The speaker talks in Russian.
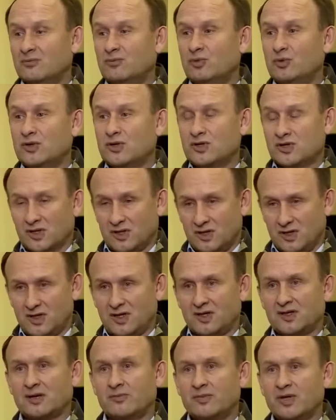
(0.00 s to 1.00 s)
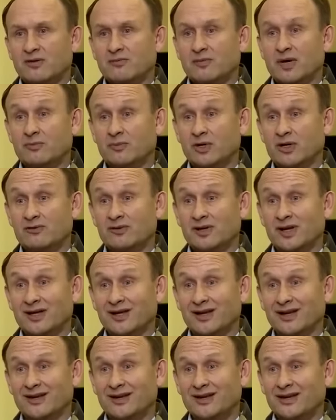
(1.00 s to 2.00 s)
будущее делать
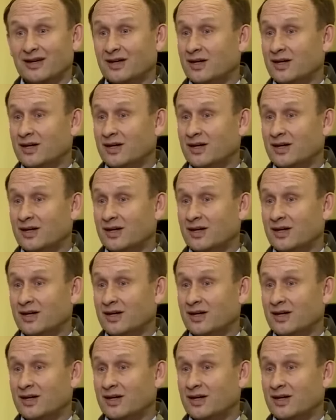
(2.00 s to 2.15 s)
обновления.